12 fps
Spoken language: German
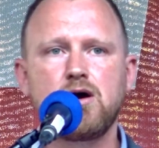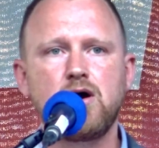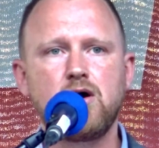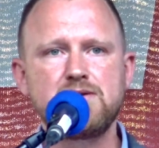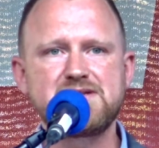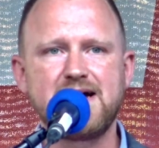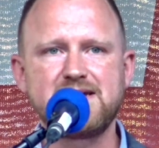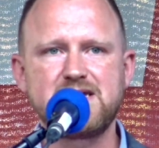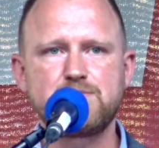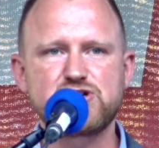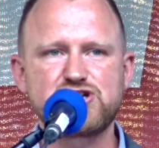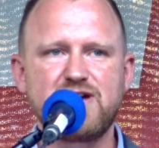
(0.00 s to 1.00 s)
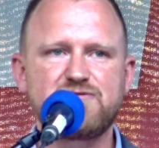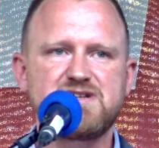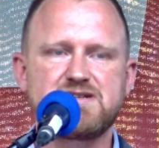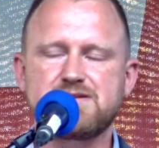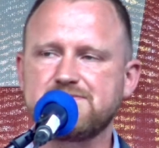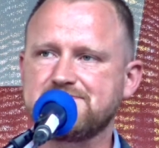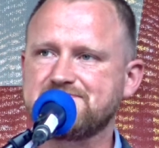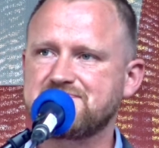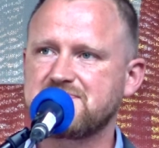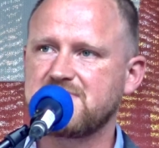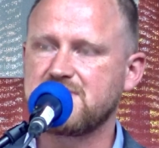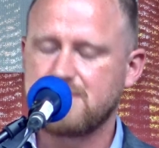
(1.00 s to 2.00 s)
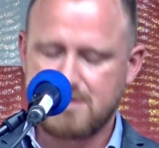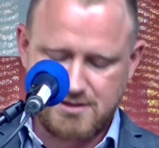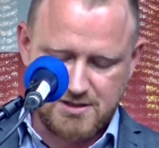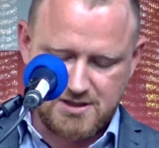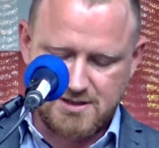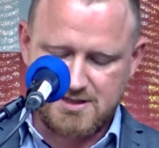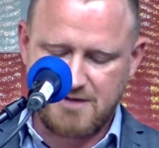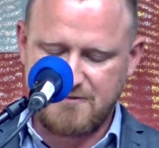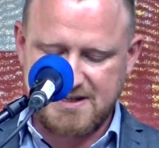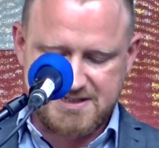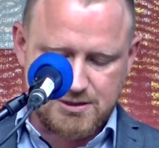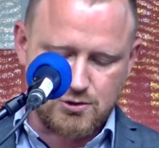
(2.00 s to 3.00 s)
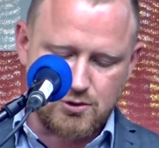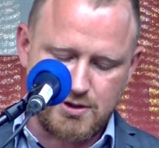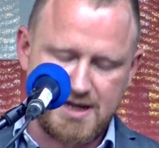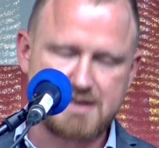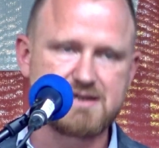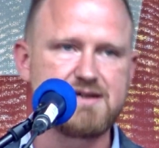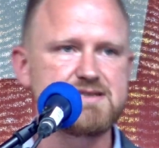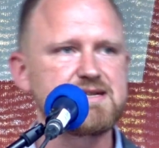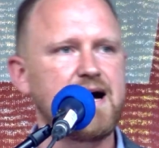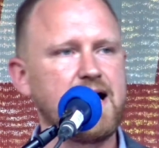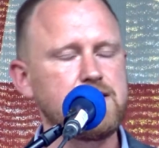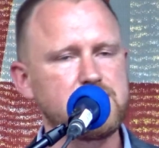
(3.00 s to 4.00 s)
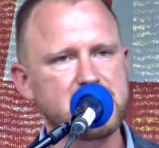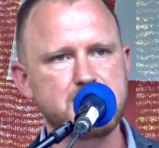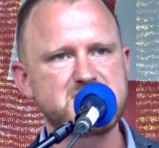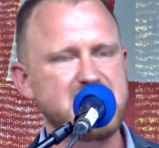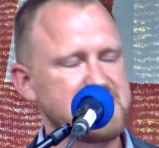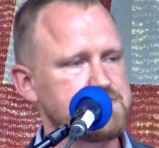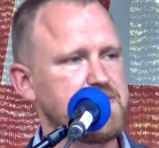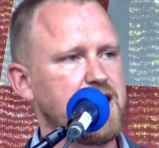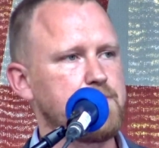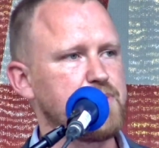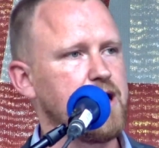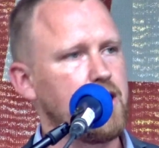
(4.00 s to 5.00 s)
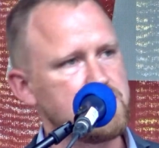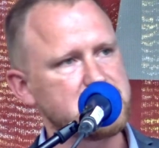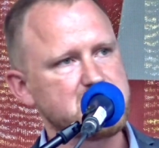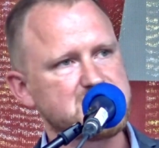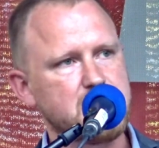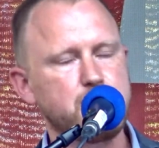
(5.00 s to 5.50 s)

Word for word: Und dann die Beschäftigten. Da fängt die Corona-Krise an und dann gibt es erstmal Applaus aus der